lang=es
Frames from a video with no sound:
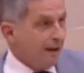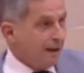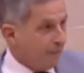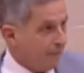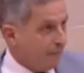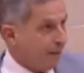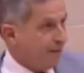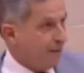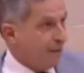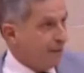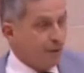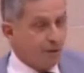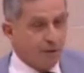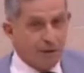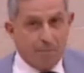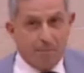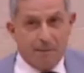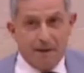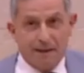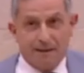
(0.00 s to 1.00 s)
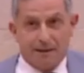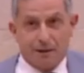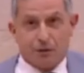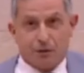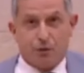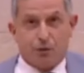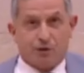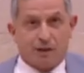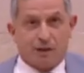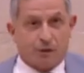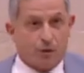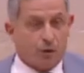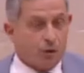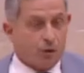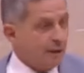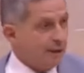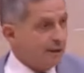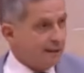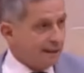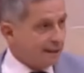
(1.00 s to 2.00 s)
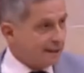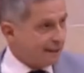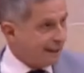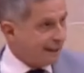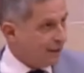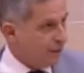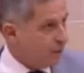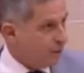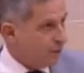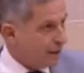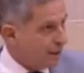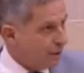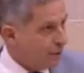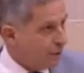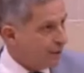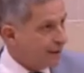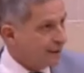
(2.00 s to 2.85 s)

de medio ambiente, son los ecologistas, que no, que no,